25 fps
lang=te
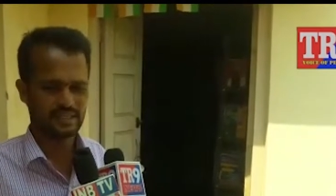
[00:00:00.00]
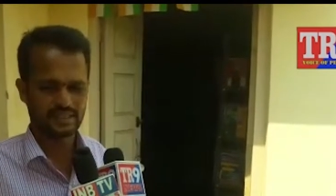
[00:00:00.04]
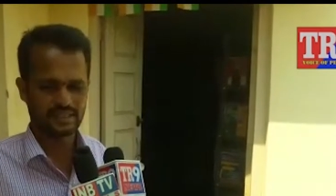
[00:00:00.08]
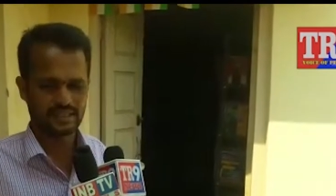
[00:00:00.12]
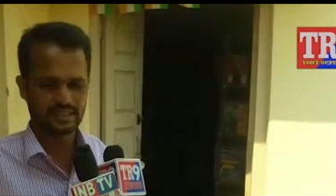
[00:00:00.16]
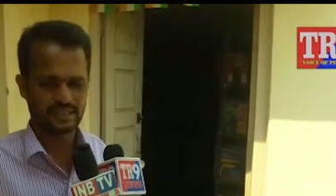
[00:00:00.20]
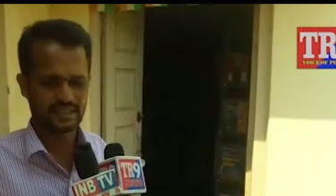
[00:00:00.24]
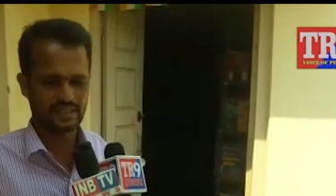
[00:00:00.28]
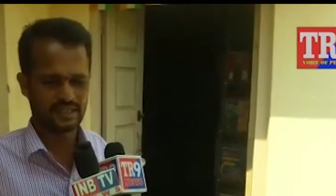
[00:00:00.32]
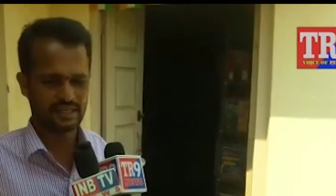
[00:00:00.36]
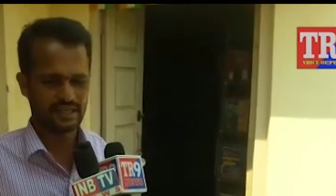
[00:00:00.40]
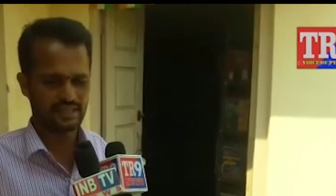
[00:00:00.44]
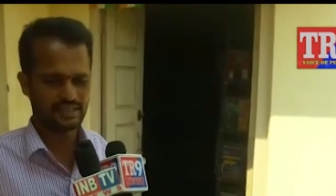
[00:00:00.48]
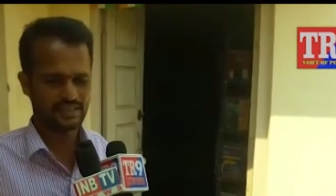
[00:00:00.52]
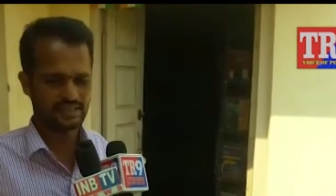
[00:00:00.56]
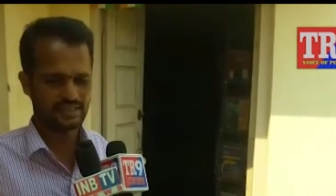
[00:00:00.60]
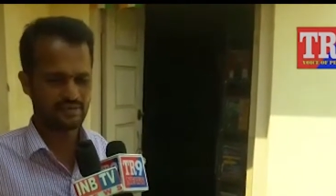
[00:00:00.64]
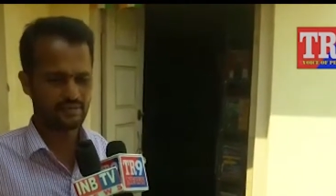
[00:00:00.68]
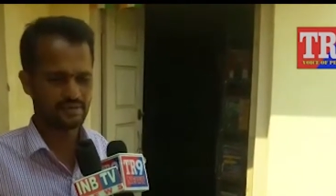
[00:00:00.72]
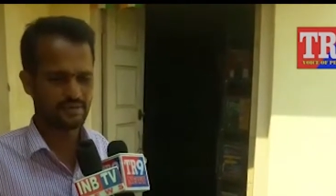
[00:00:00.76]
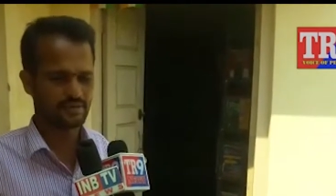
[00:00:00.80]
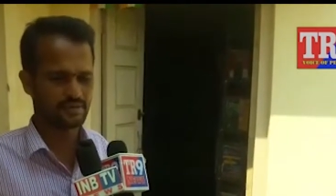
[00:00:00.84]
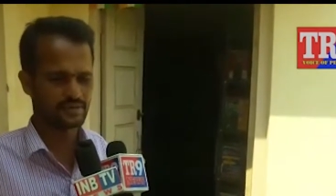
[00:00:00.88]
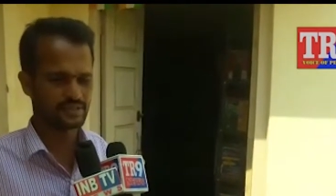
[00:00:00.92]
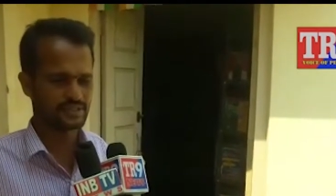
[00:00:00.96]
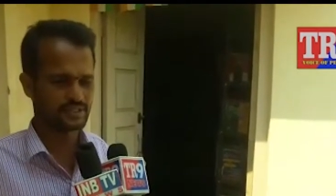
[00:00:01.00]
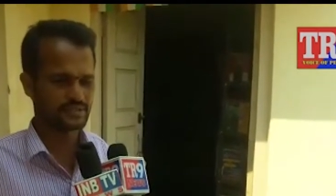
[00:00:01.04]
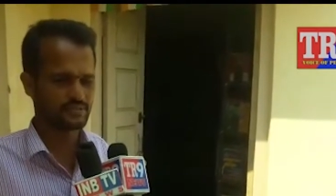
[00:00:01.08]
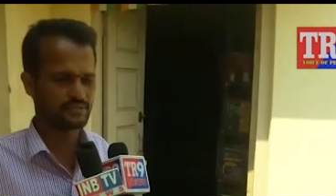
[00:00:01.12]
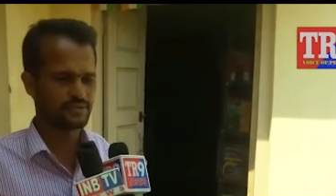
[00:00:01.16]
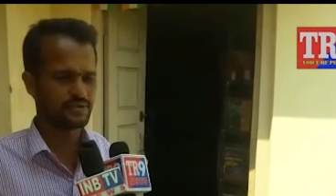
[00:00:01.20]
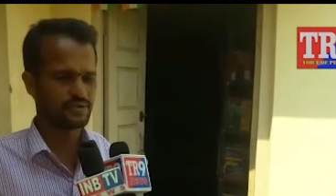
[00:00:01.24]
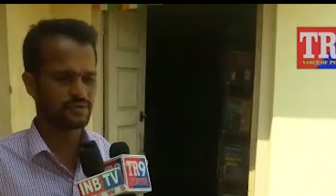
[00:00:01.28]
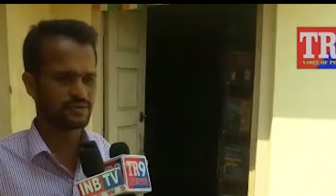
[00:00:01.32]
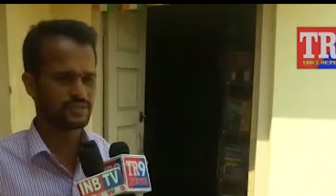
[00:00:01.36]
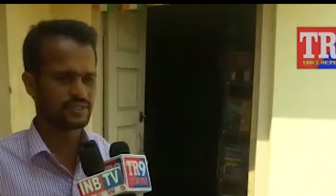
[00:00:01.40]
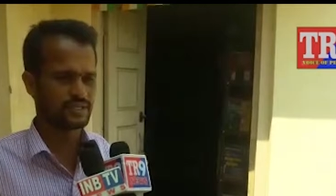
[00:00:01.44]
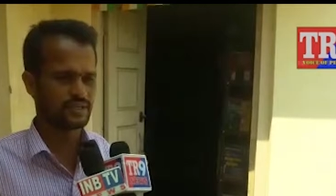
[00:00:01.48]
తెల్లవారులు అయితే మేము వచ్చి
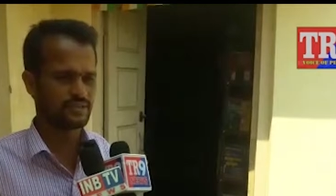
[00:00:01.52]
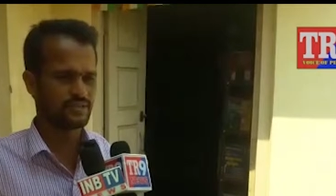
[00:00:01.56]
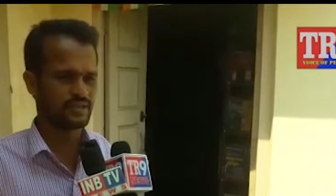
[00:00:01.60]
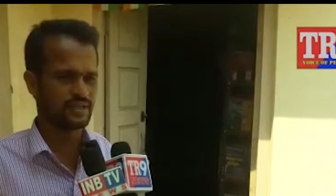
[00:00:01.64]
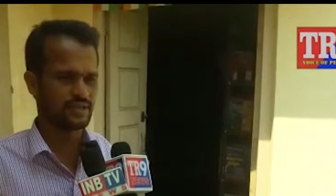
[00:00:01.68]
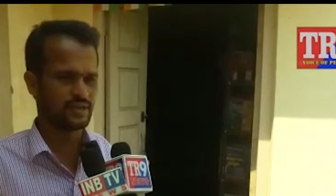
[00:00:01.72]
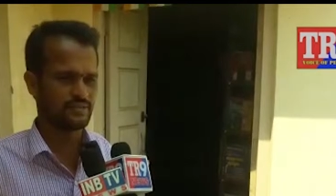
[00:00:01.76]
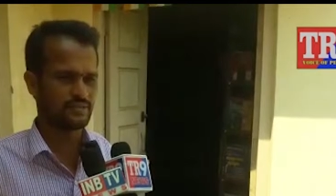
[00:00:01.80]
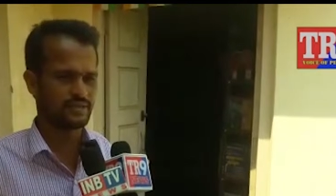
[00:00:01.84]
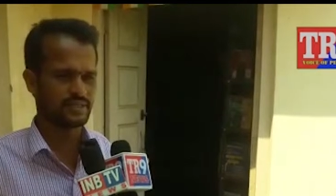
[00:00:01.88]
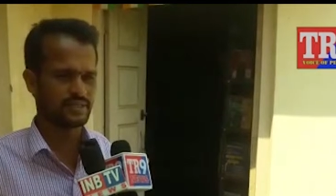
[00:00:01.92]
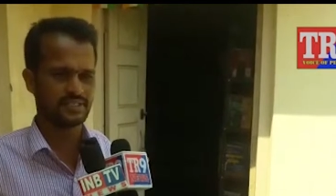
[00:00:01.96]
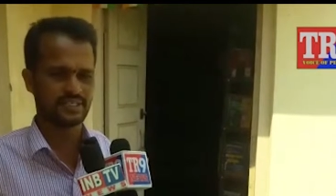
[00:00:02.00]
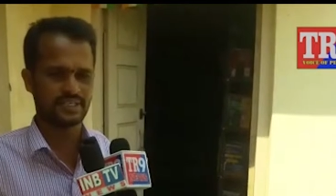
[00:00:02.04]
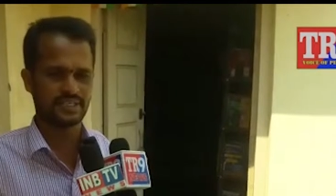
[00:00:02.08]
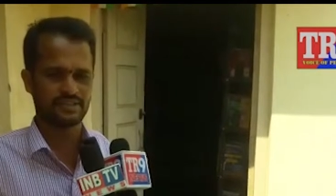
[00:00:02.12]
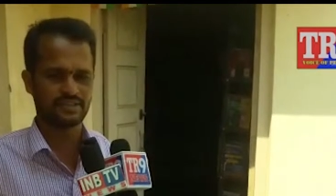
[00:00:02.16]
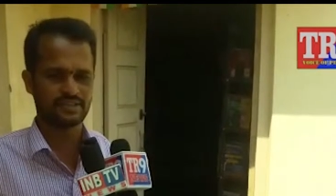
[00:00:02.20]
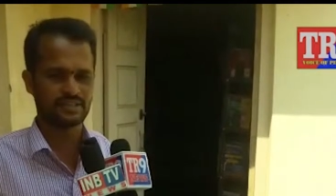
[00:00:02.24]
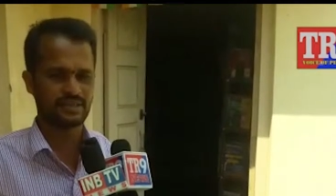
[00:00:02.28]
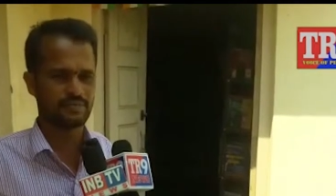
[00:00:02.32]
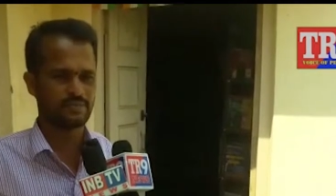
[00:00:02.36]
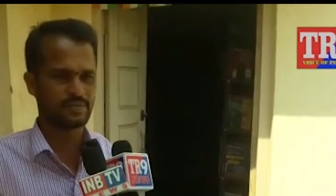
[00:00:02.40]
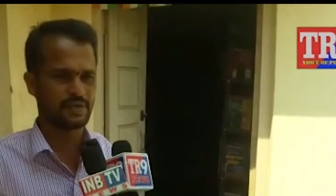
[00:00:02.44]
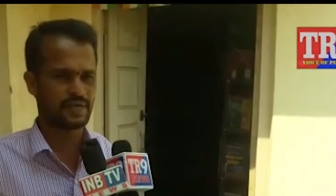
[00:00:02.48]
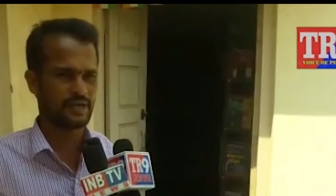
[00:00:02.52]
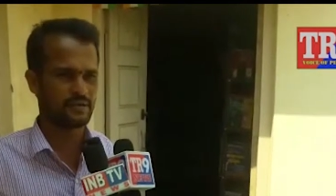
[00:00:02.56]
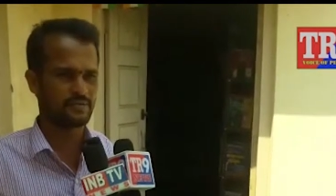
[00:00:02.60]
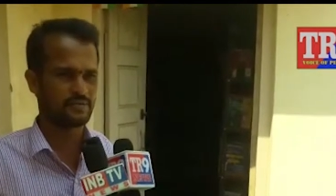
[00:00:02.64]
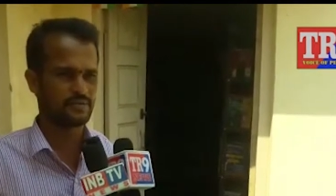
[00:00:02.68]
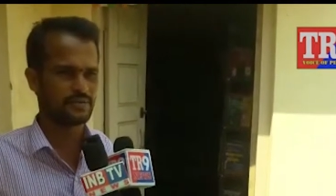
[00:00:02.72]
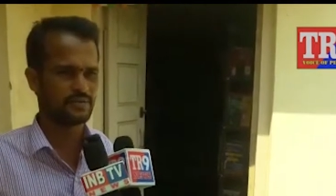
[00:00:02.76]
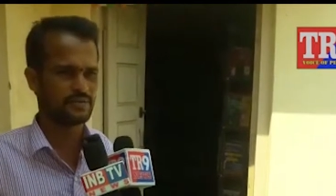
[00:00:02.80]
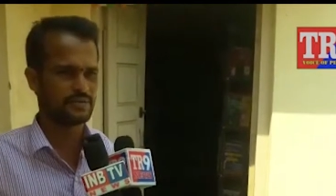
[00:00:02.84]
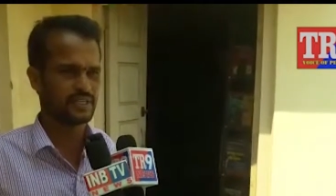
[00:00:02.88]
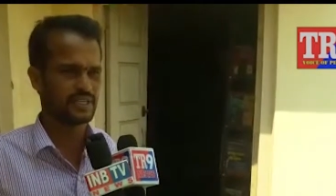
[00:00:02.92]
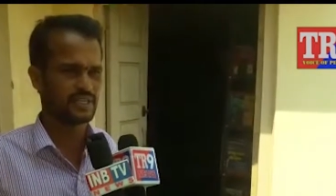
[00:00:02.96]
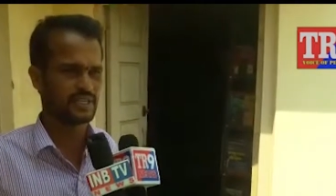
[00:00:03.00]
బుక్కులు చదువుదామని అయితే
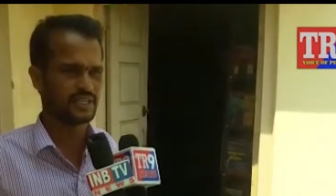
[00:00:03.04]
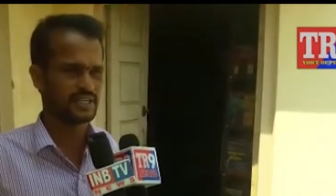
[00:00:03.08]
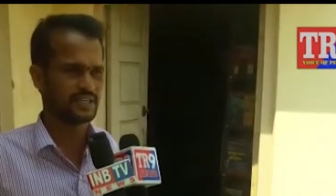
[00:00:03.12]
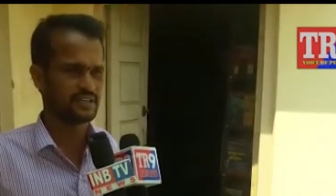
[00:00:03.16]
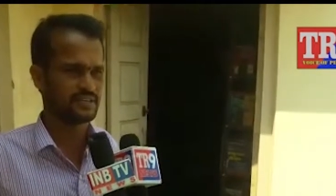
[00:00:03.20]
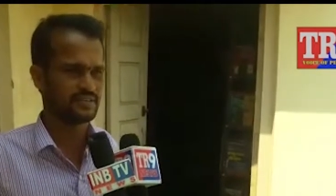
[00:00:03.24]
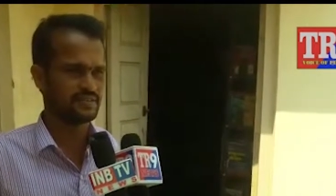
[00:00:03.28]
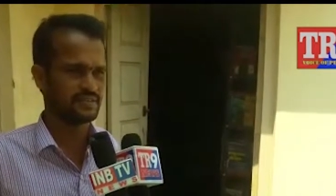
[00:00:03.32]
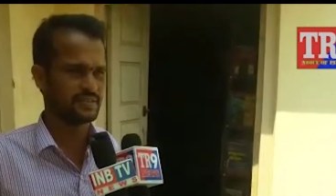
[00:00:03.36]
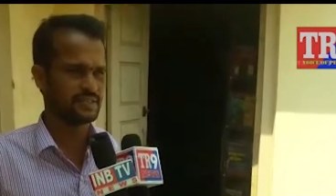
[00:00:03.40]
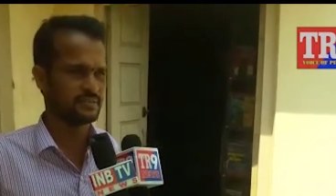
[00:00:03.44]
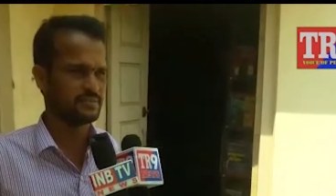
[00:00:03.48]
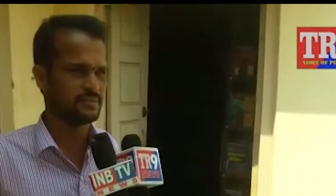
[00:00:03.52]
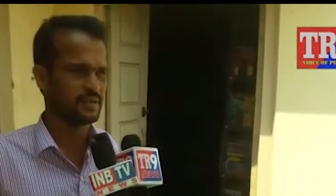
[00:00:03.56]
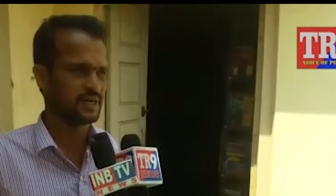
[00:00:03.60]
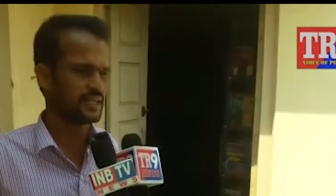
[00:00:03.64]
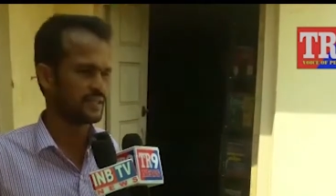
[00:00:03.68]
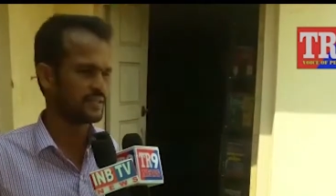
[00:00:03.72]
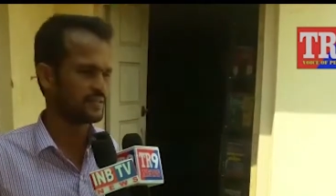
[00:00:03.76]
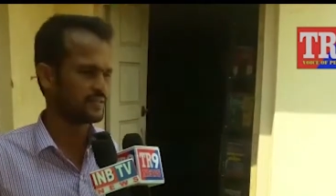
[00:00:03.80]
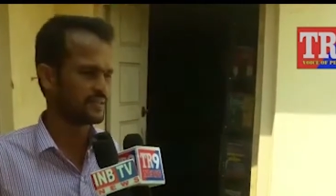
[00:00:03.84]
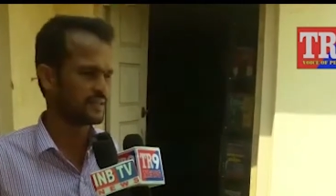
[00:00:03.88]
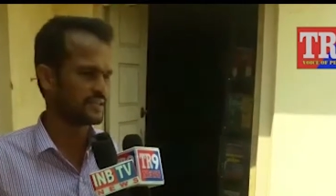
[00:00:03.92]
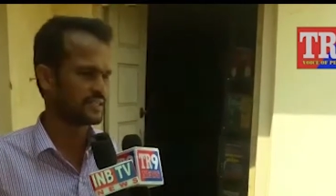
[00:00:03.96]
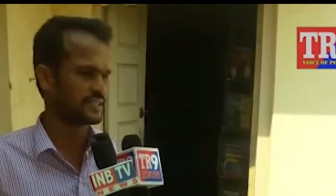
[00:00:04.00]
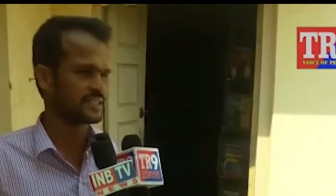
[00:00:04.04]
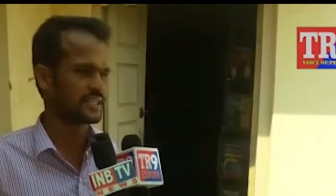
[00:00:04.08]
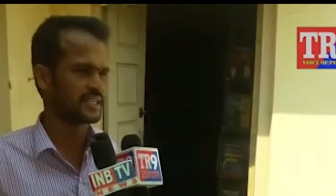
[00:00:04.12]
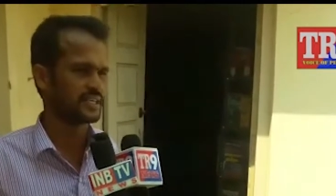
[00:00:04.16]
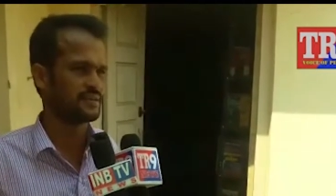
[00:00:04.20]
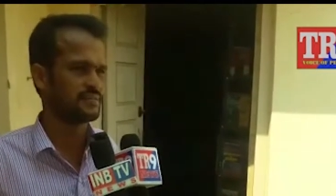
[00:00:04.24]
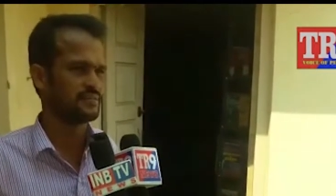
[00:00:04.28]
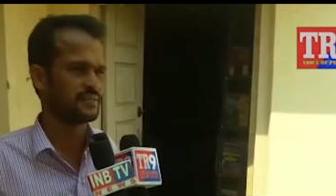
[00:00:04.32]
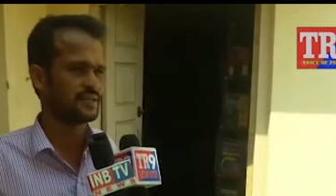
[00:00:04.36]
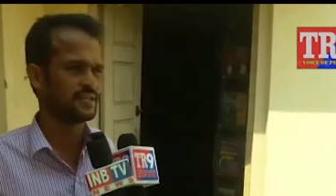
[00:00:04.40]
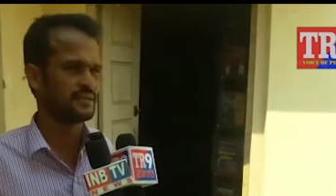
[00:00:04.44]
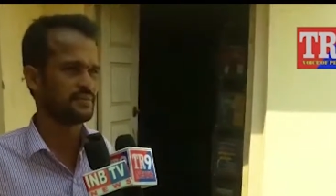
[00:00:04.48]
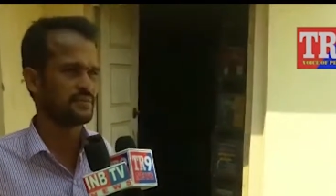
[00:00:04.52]
పాములు ఎలుకలు వీటి బాధతోనే
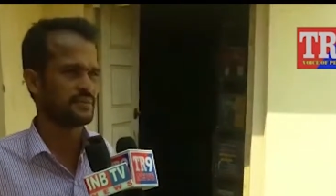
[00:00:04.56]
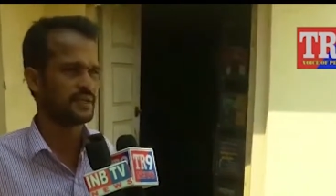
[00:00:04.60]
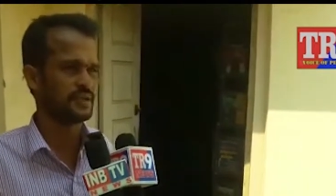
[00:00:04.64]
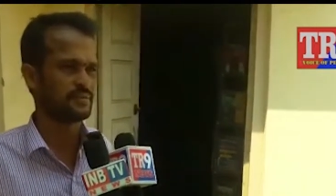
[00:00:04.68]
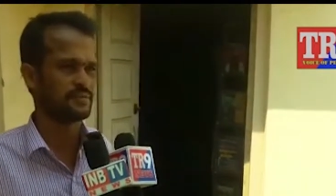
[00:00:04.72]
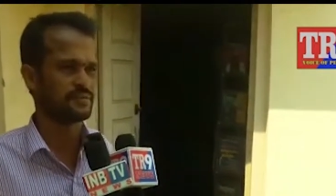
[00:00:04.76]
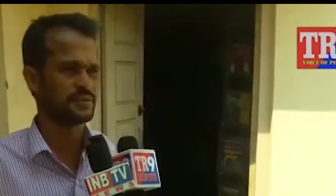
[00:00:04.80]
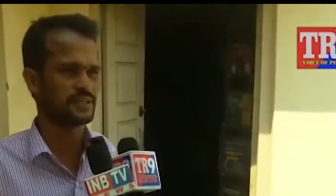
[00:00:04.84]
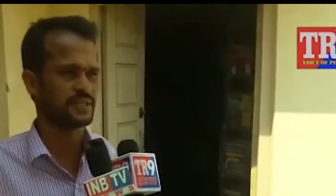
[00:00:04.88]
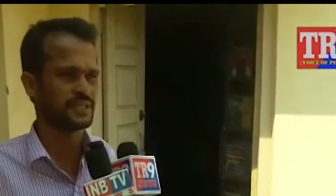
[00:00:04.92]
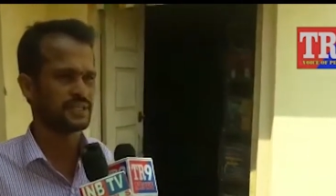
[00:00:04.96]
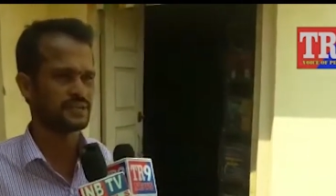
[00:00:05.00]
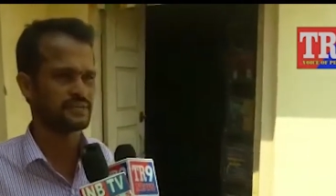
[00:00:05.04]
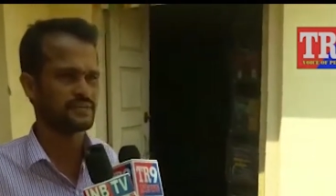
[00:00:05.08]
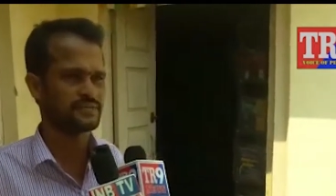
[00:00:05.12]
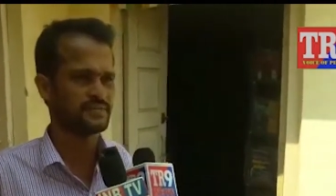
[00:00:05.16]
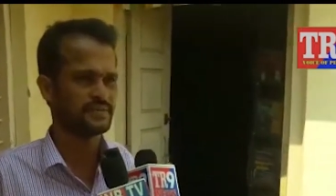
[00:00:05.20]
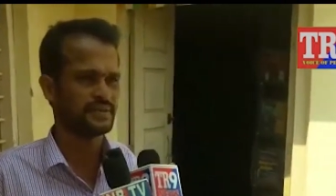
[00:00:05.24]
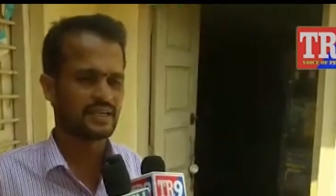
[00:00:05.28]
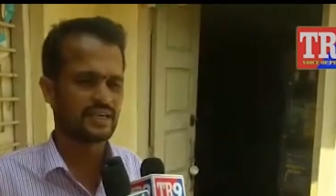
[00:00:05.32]
సగం మంది మరిపోతున్నాం